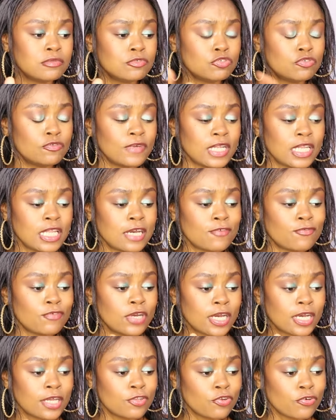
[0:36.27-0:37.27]
tu vas aller
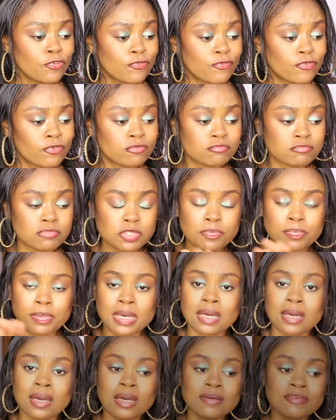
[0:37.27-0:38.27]
avoir un enfant, c'est
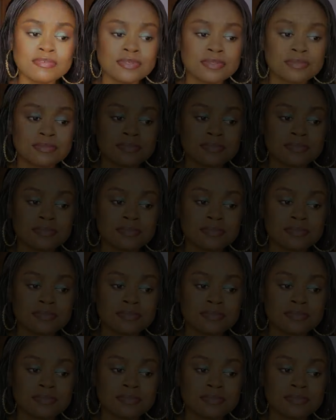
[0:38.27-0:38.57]
pas grave.